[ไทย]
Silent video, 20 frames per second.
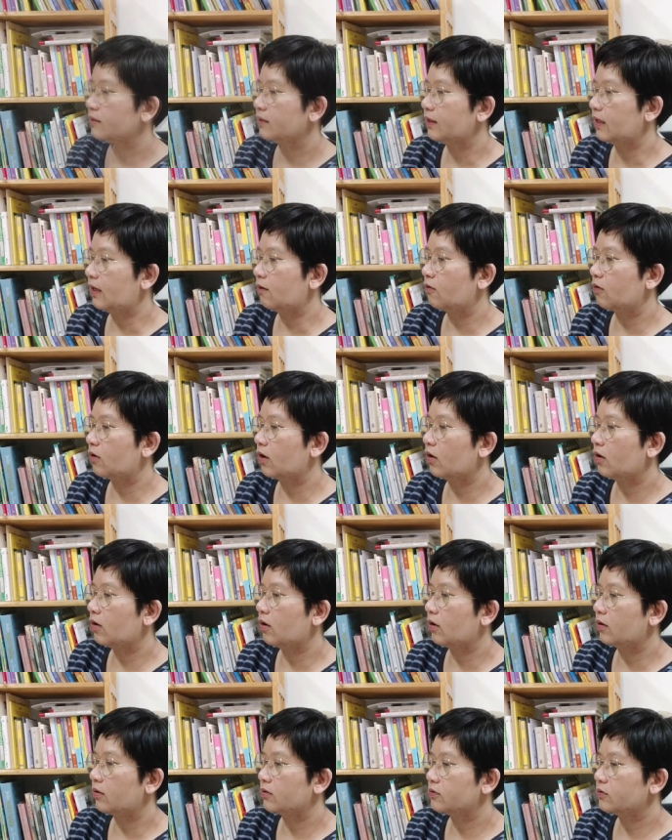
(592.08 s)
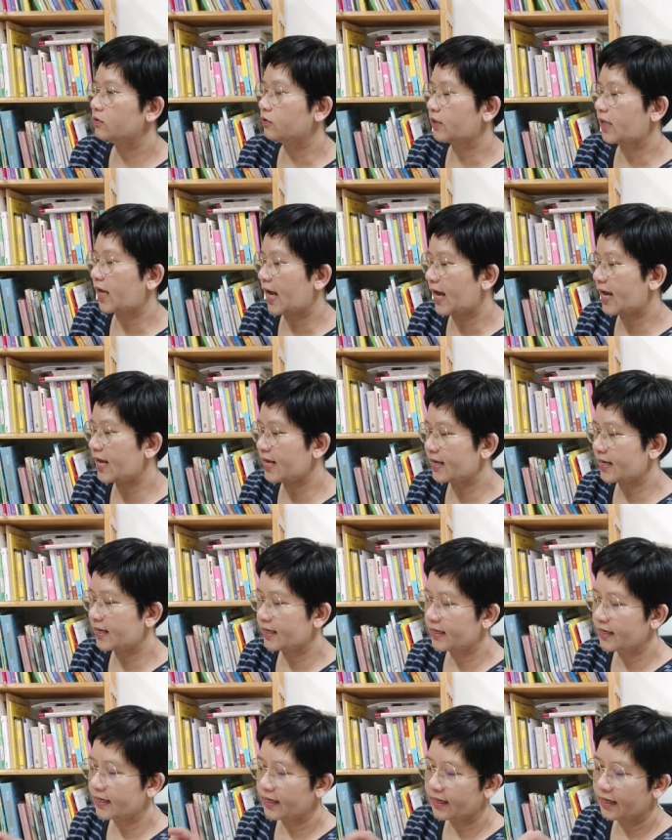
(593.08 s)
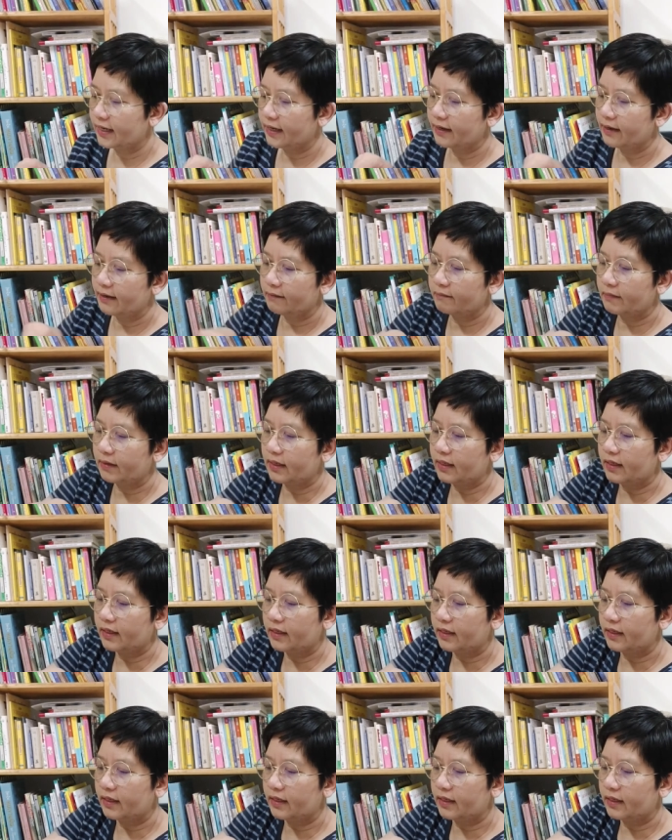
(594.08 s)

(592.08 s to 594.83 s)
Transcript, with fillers: แล้วก็สุดท้ายมี